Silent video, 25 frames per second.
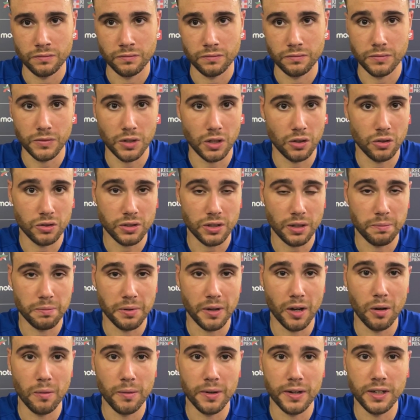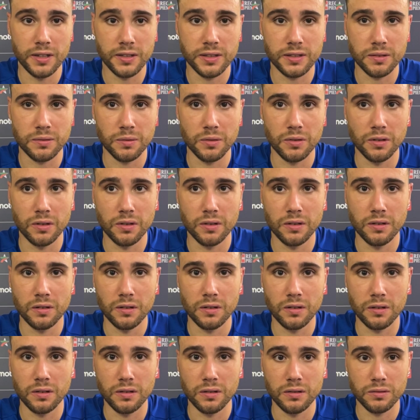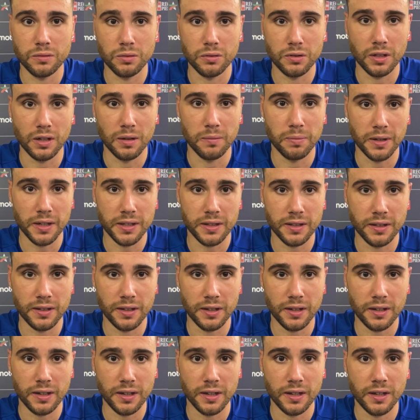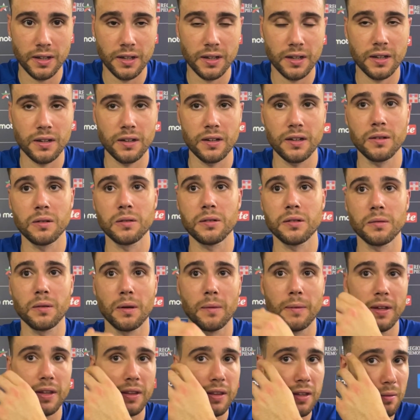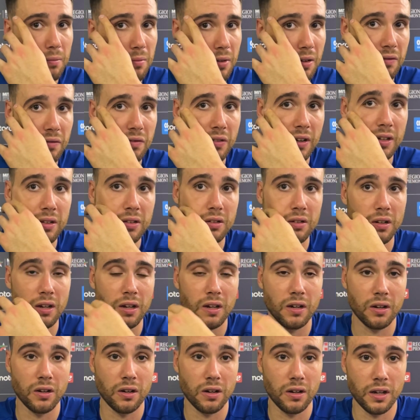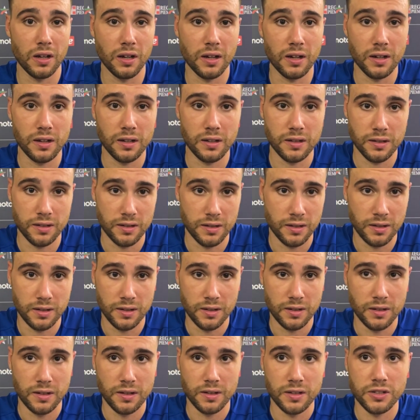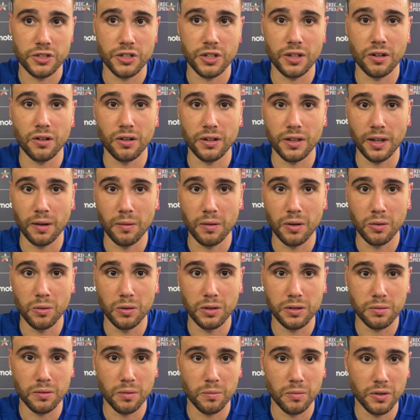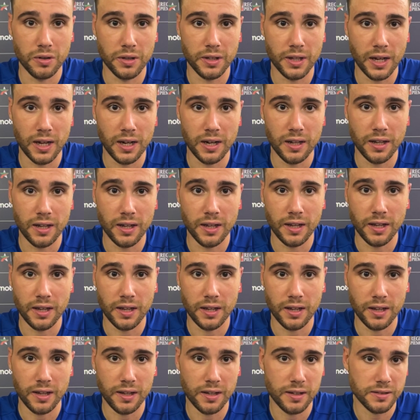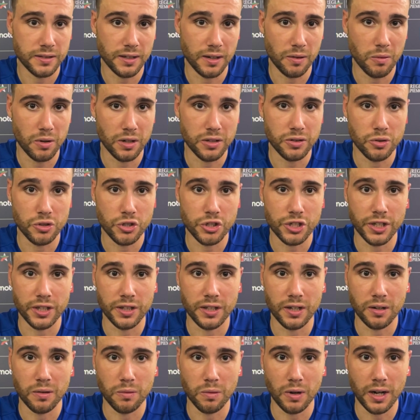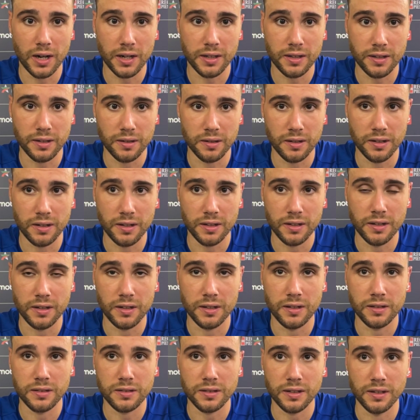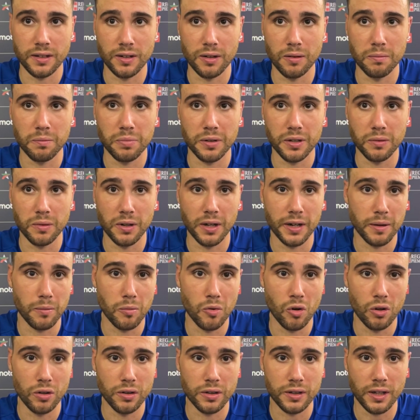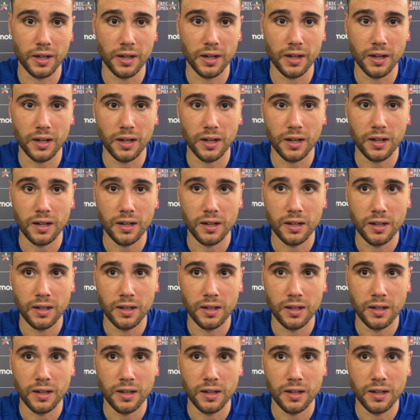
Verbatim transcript: No, lo sappiamo benissimo, tutte le partite che, che ultimamente abbiamo fatto con l'Angola, ci ricordiamo nell'ultimo mondiale siamo quasi usciti ai quarti se non per una rimonta